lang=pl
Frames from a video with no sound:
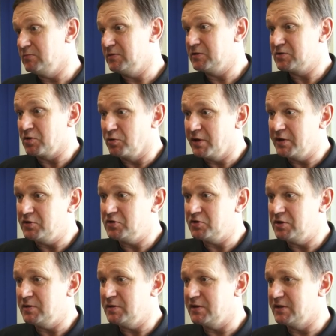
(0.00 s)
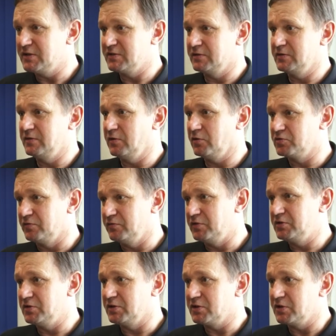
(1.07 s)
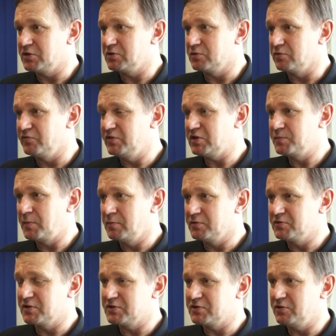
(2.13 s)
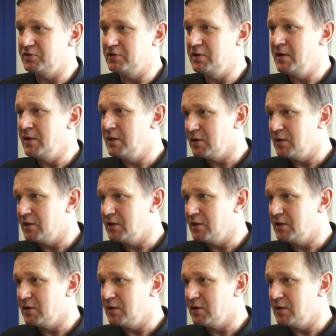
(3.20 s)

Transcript: y, są chęci, jest y, oczywiście też również pomoc ze strony